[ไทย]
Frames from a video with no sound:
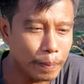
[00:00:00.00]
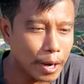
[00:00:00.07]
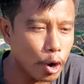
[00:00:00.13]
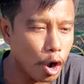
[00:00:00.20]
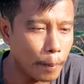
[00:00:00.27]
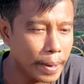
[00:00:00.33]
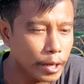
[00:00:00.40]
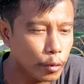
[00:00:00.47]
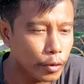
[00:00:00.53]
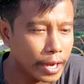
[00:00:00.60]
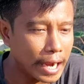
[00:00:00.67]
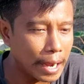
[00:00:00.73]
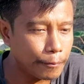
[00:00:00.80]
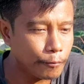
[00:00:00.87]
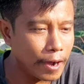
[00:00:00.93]
ประกอบให้ดู
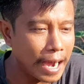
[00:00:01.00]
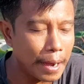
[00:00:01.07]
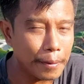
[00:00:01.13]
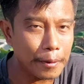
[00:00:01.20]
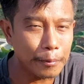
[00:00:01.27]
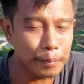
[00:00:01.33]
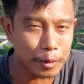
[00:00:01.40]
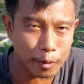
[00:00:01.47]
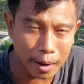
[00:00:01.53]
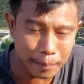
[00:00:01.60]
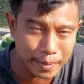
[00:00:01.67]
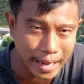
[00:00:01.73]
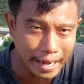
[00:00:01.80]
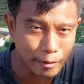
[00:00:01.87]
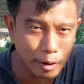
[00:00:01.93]
นะครับว่ามีความ
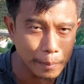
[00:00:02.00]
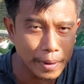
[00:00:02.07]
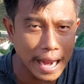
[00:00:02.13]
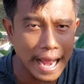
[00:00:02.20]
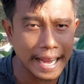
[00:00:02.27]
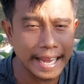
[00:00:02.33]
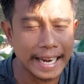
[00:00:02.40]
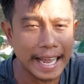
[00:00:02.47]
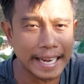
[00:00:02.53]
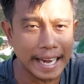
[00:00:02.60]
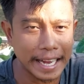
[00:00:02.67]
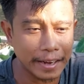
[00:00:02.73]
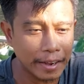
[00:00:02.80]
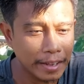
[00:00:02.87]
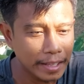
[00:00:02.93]
เหมือนความคล้ายขนาด
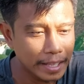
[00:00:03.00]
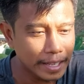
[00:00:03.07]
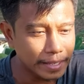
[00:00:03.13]
ไหนเนาะ